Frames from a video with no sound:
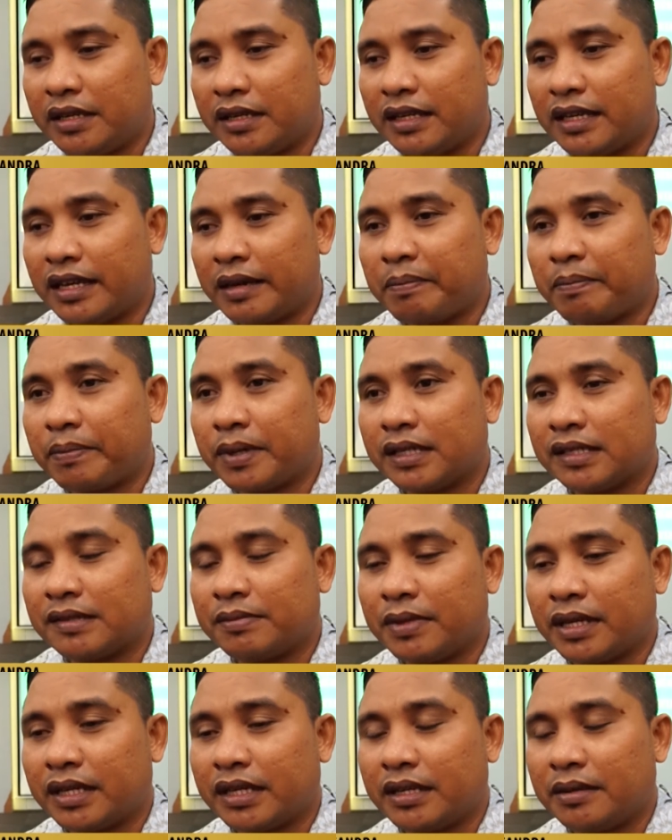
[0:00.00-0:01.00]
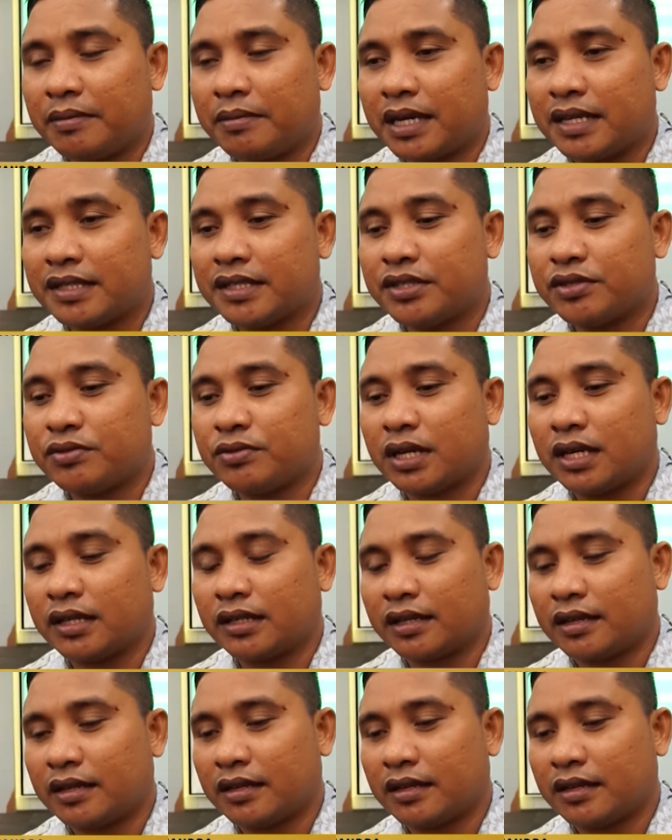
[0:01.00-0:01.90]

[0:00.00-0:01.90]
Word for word: nilai plus bagi mahasiswa.